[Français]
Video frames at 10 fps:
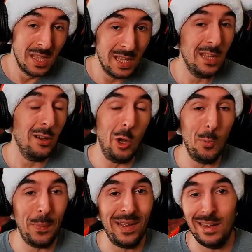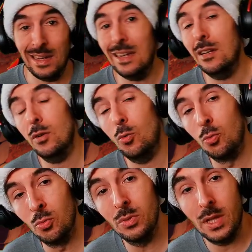Et en parallèle, on